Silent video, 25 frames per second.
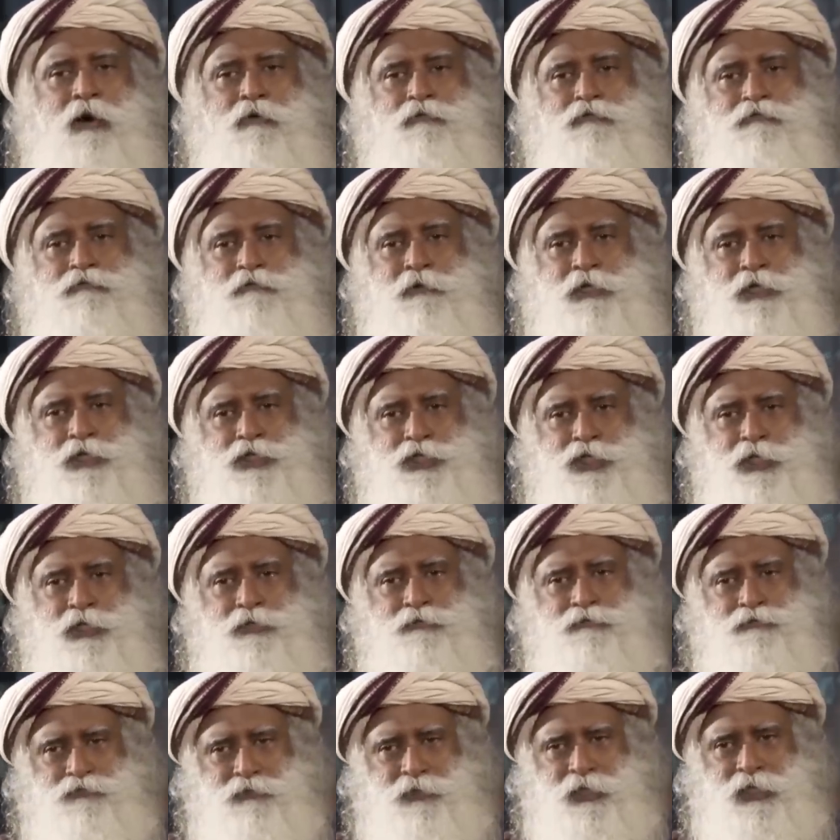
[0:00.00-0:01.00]
de façon
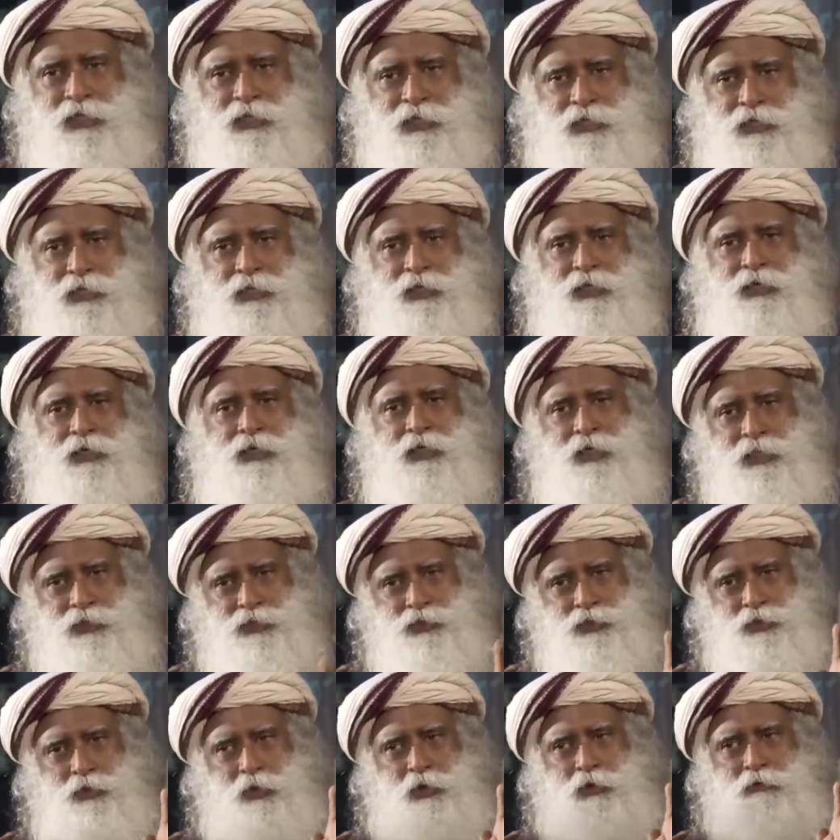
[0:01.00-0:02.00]
douce et fluide
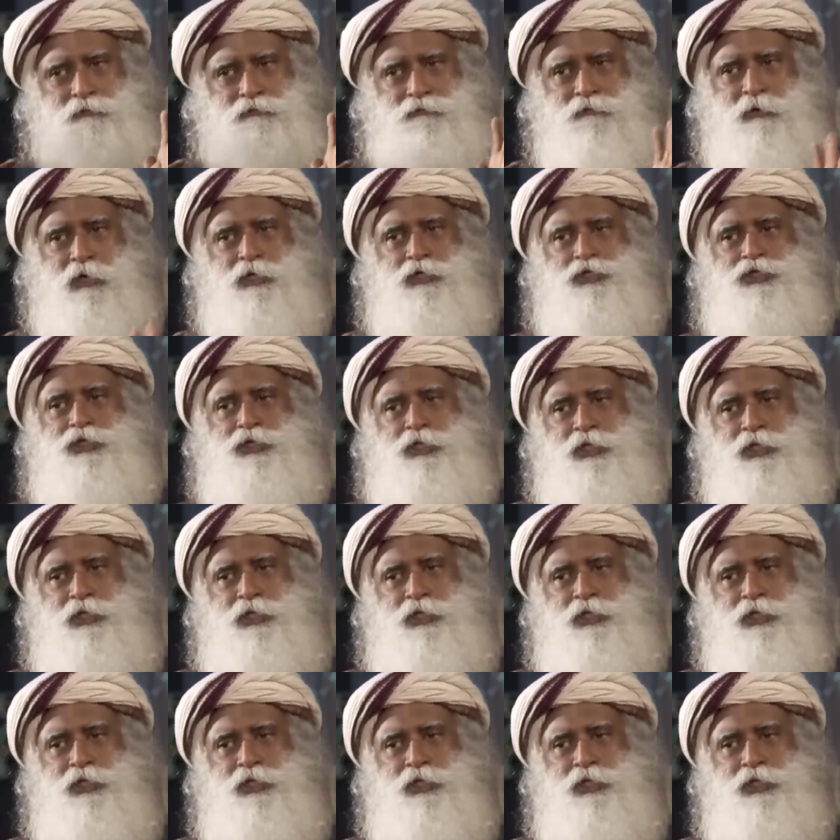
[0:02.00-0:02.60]
dans le monde.